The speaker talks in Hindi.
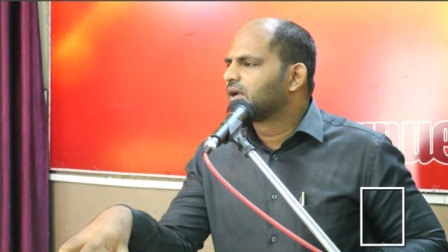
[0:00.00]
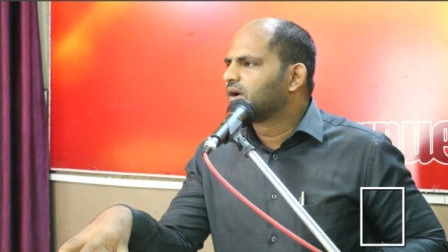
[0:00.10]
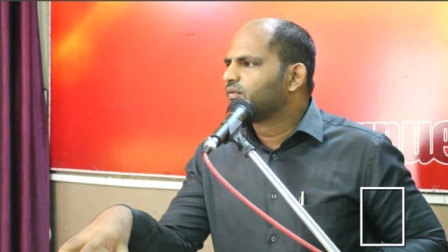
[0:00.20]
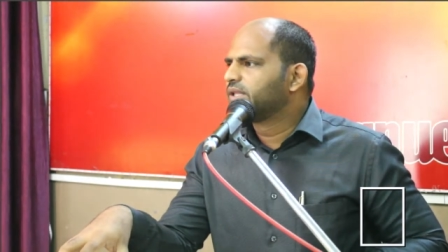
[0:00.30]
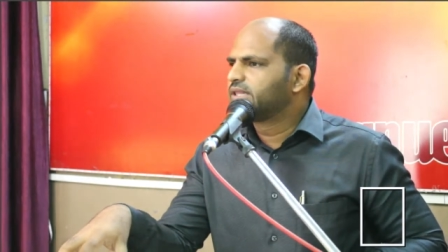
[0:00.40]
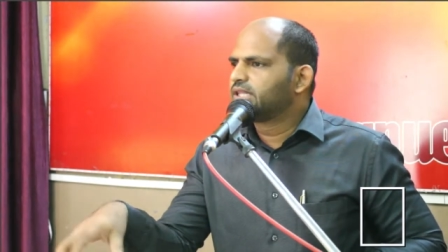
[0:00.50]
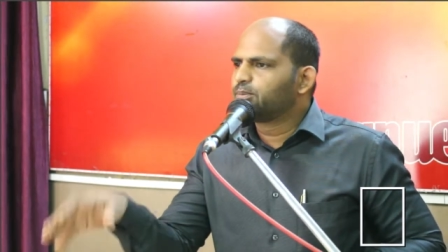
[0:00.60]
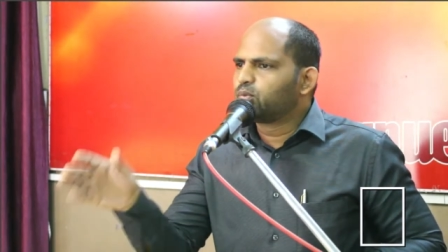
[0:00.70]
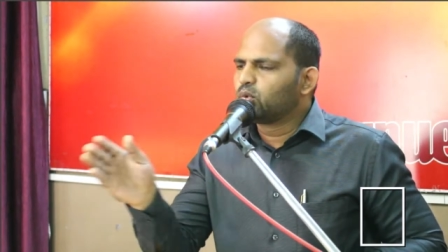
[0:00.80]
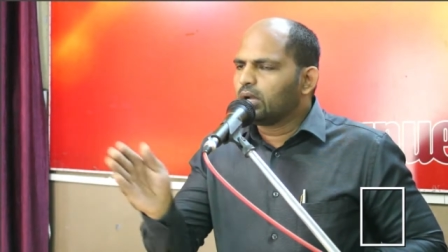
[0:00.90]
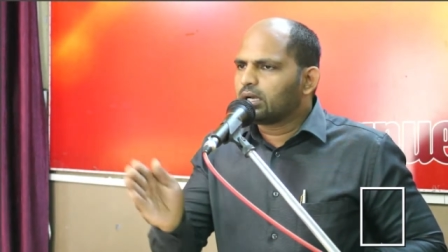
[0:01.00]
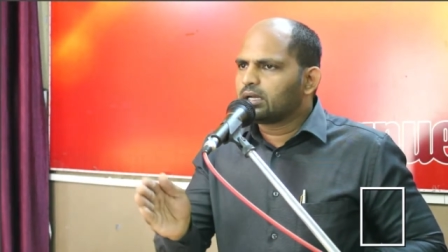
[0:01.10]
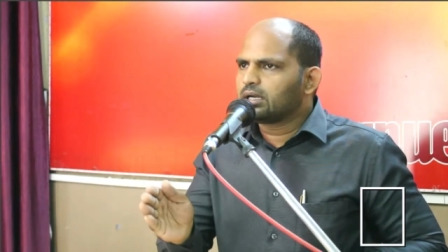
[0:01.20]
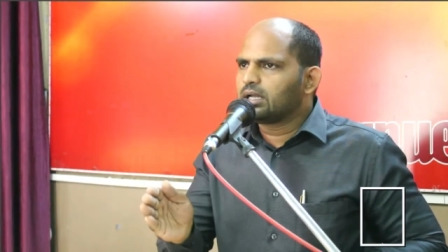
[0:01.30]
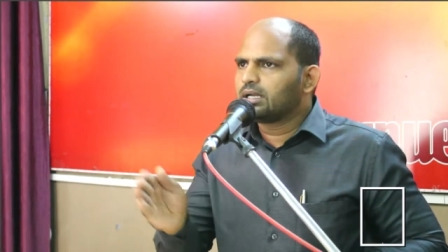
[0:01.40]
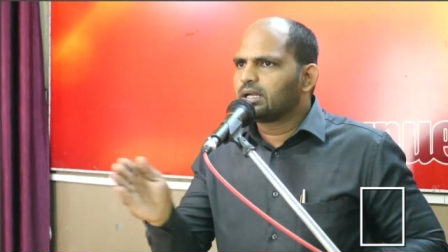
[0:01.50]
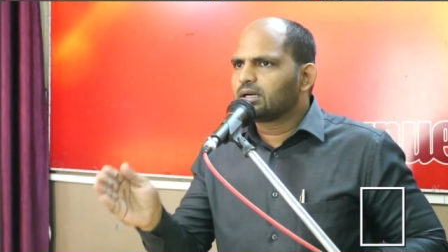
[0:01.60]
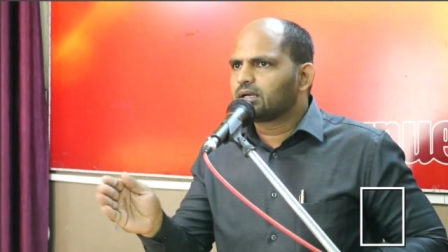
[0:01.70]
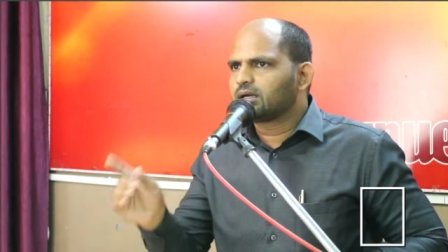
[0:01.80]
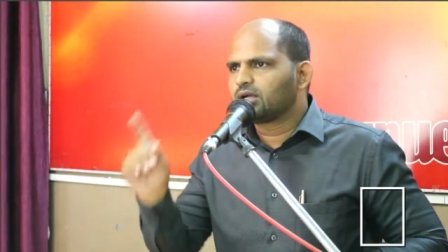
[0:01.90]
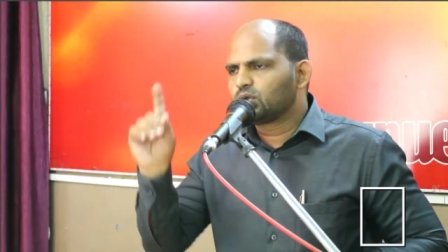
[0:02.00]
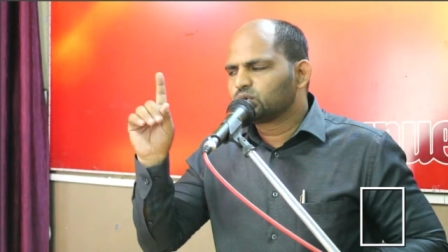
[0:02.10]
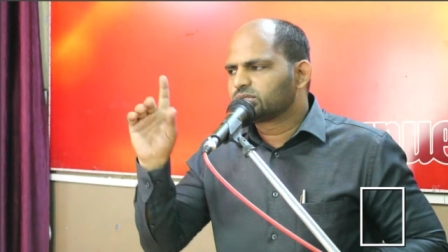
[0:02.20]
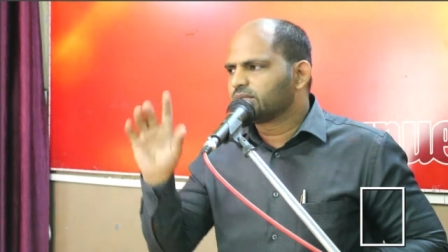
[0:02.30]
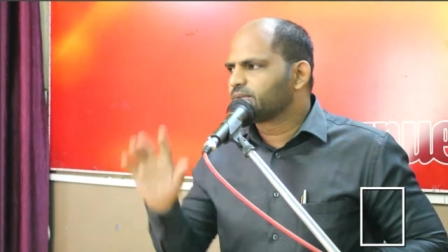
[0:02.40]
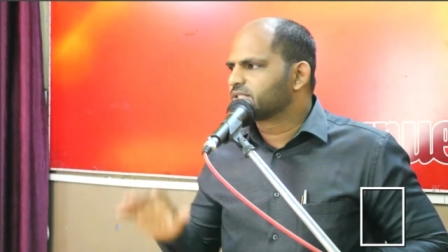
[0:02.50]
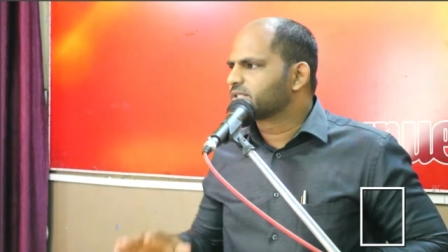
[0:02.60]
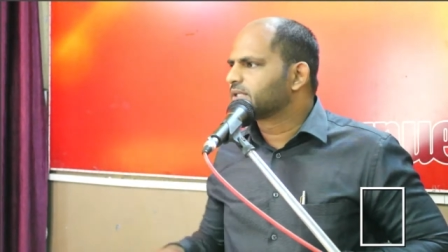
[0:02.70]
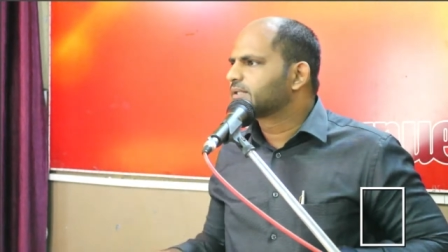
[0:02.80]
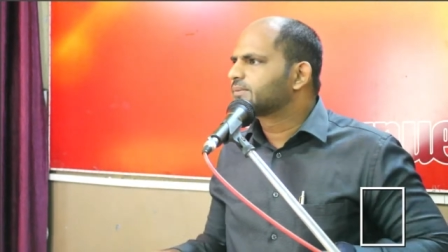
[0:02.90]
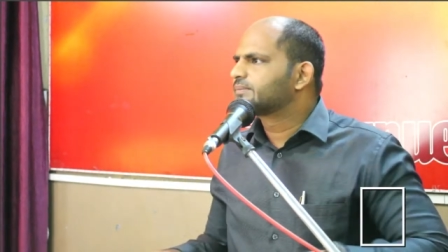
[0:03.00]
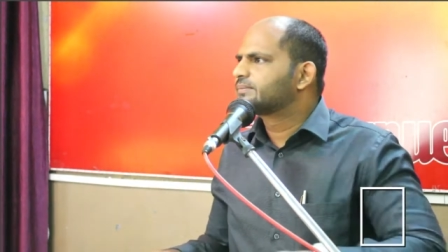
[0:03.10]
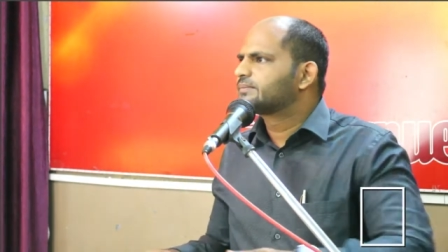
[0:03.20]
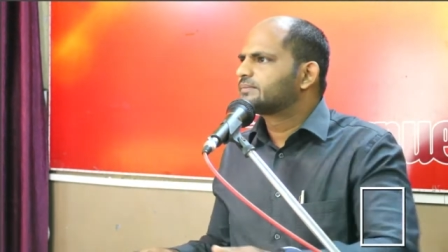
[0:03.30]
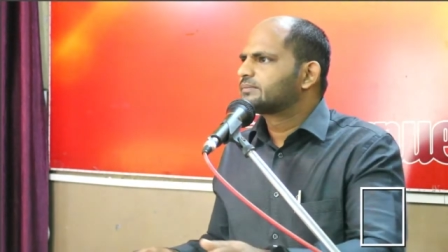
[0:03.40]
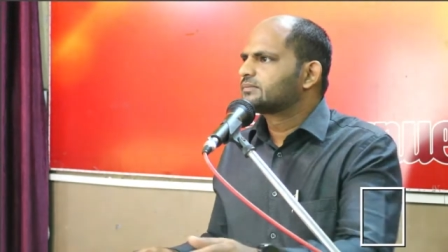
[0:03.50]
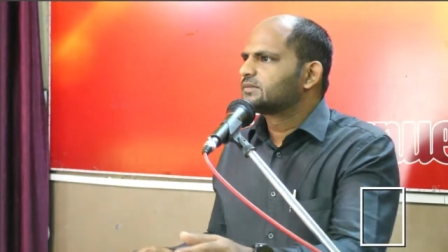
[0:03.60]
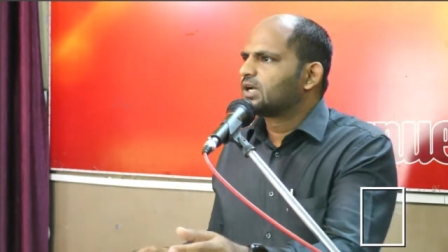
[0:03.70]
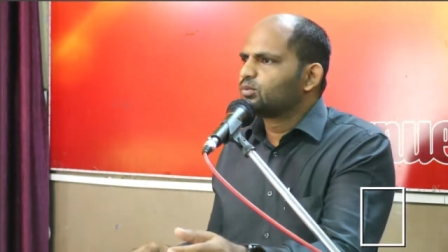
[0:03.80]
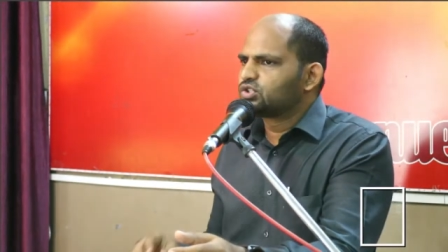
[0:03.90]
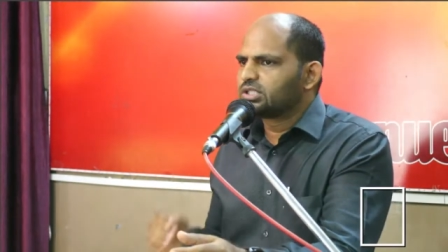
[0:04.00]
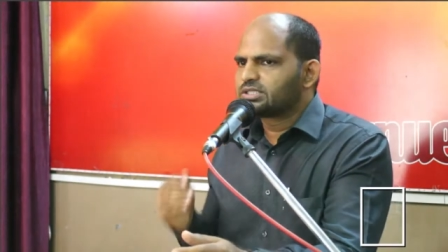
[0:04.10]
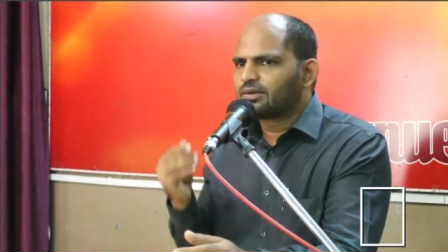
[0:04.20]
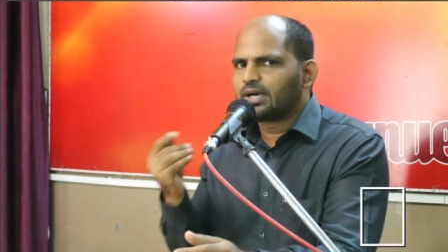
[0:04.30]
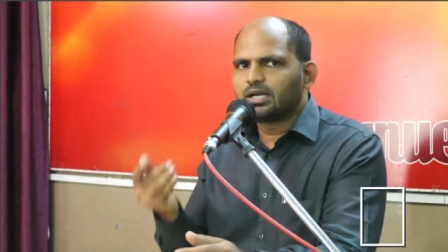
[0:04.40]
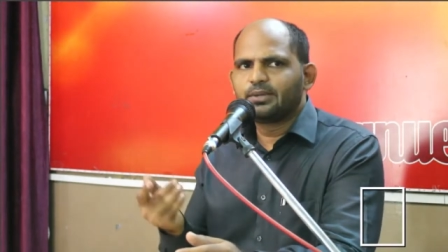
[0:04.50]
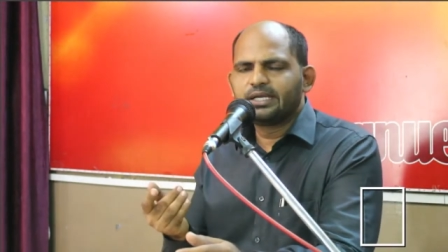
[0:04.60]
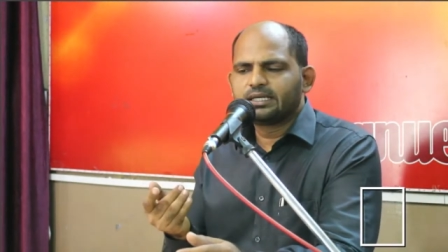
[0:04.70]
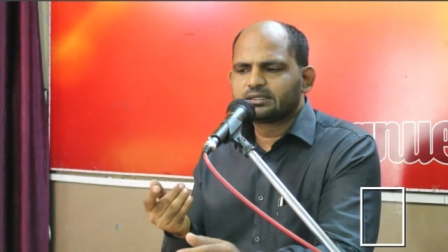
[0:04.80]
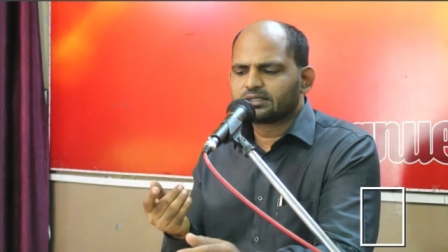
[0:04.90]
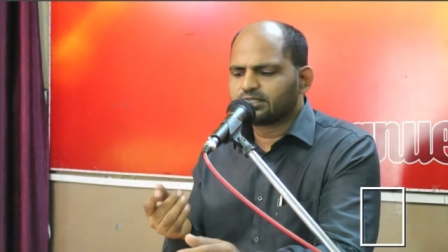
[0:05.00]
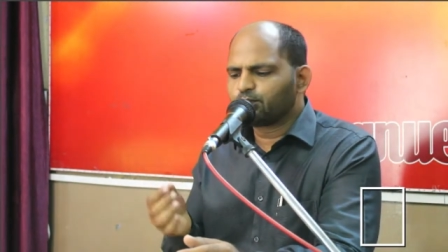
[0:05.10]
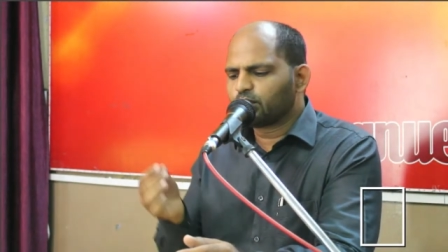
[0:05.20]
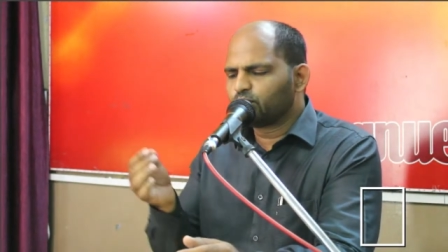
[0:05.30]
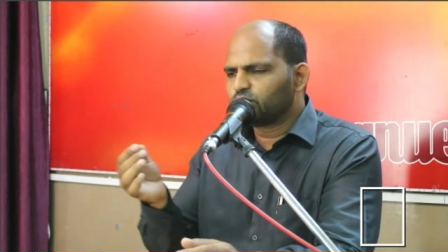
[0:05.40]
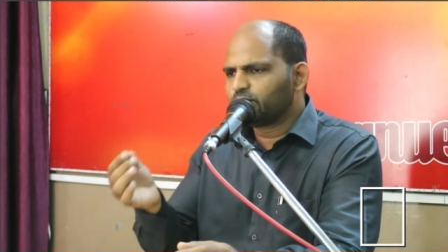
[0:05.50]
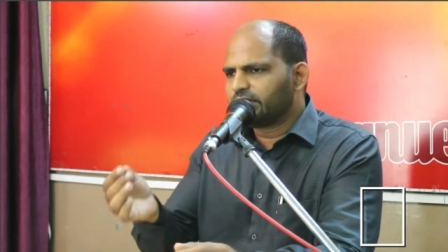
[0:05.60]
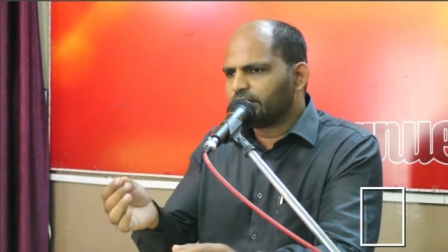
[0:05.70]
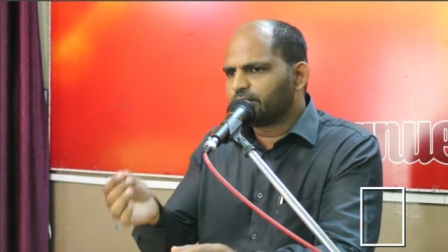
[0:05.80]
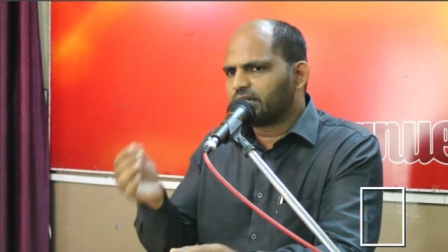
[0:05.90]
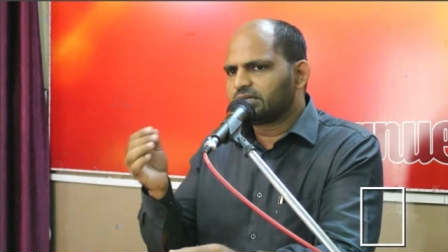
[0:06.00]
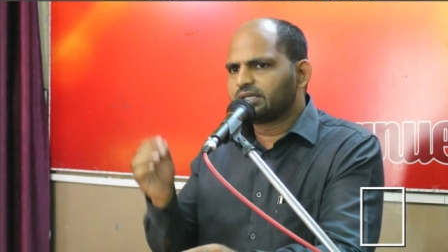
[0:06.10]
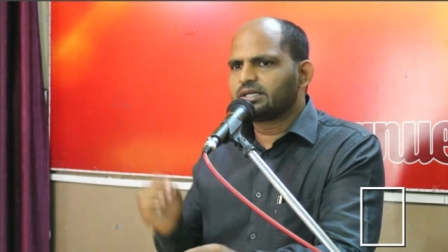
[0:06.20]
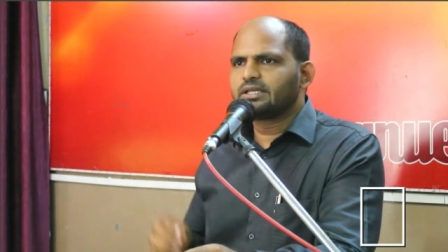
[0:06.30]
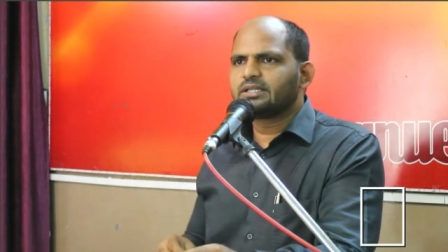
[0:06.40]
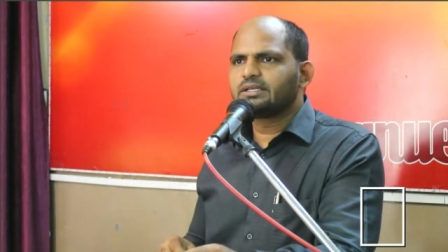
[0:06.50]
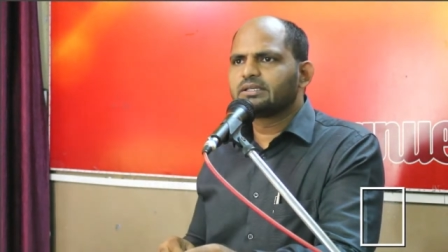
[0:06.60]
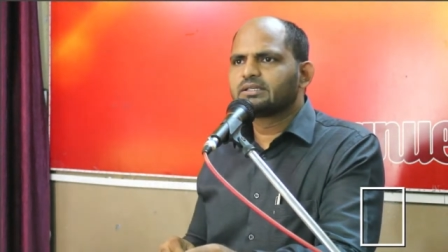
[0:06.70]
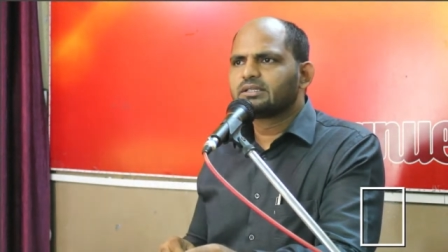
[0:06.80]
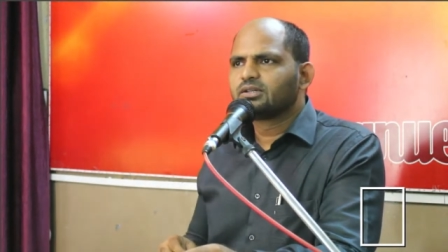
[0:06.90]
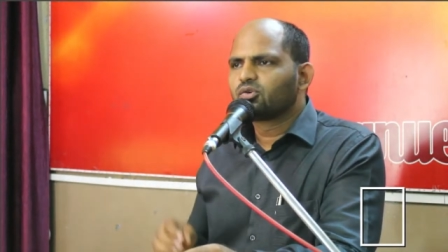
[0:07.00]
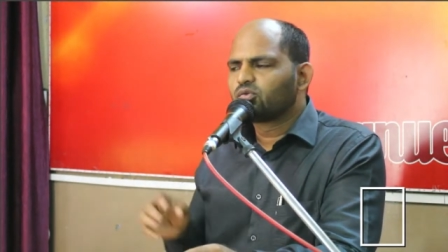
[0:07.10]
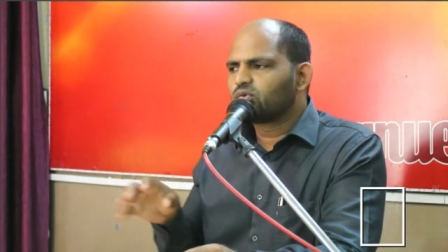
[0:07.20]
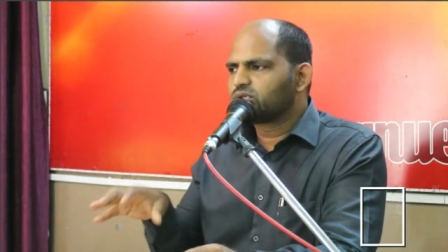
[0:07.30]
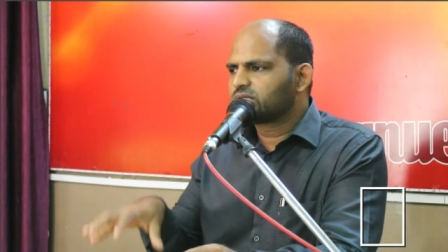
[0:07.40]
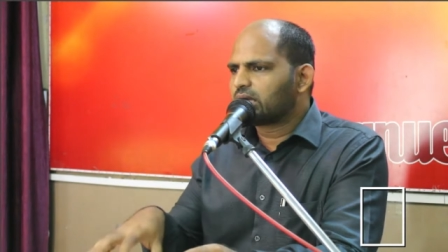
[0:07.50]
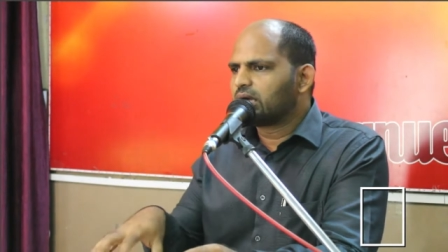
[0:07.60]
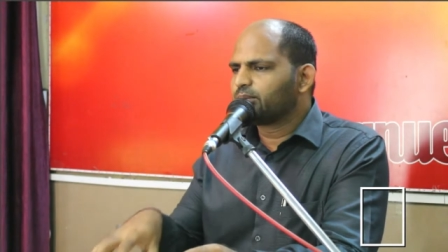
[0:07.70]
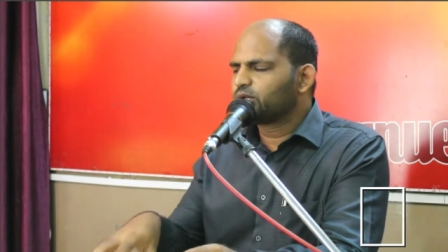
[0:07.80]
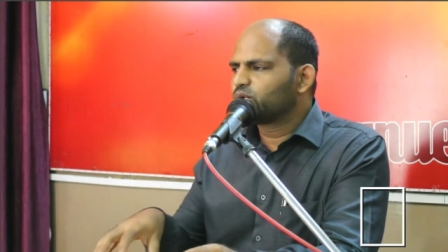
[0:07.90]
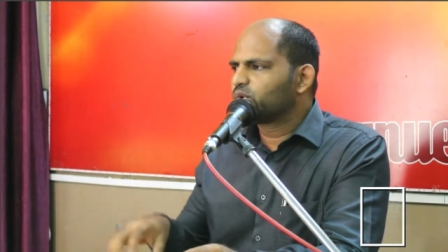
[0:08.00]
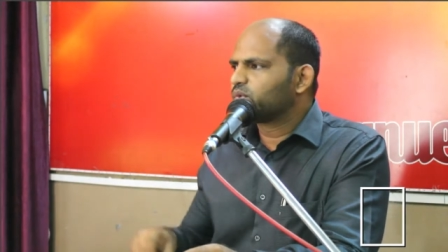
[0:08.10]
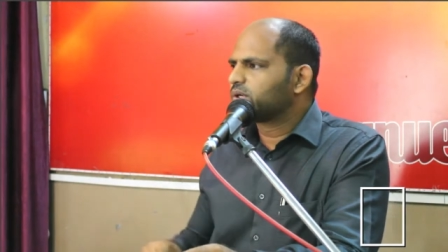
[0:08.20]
विनती पूरा करना ना करना उसकी मर्जी है हम उससे सवाल भी नहीं कर सकते प्रभु तो मैंने प्रार्थना करी थी वो काम क्यों नहीं हुआ